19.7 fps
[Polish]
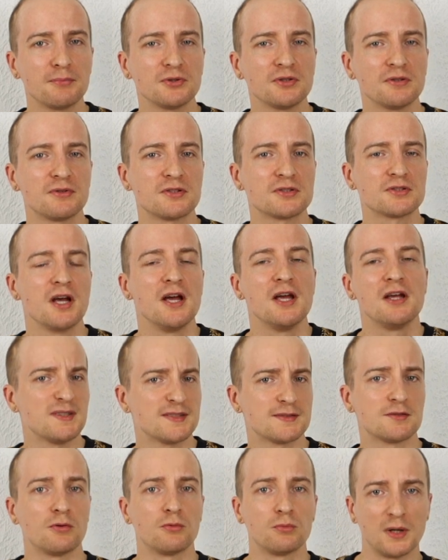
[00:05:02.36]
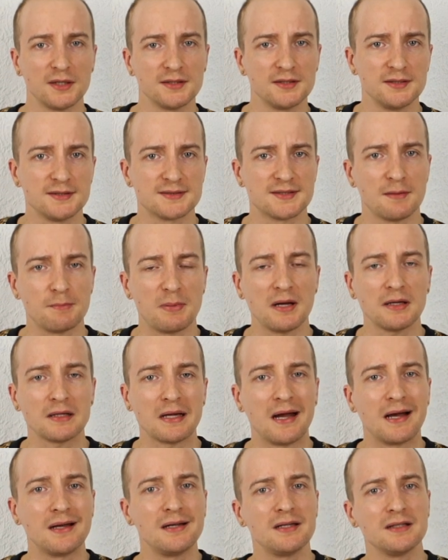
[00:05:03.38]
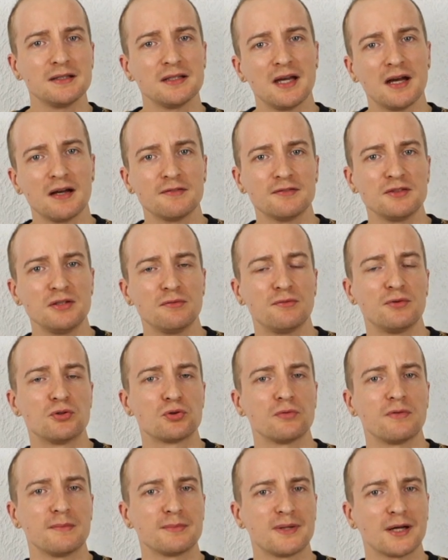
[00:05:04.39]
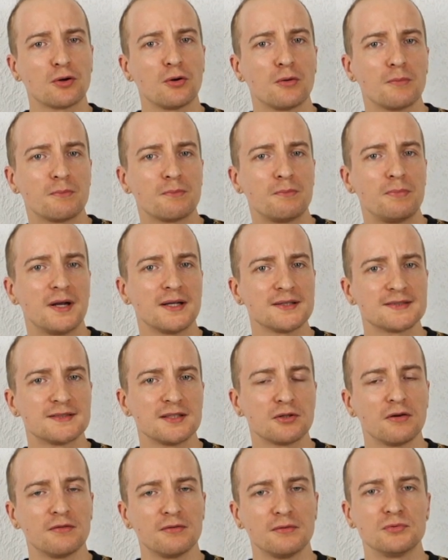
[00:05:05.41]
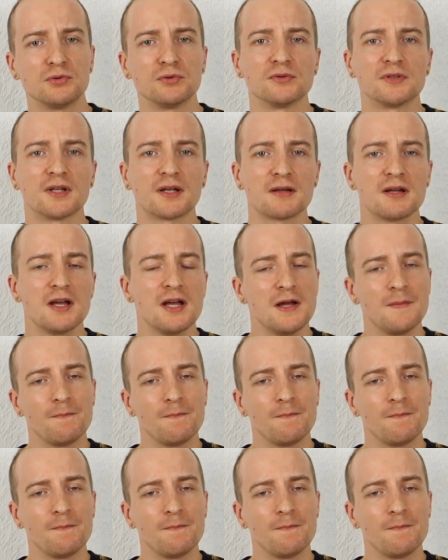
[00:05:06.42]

ponieważ jest to ładny zapach, ale ja w nim wyczuwam taką plastikową nutę.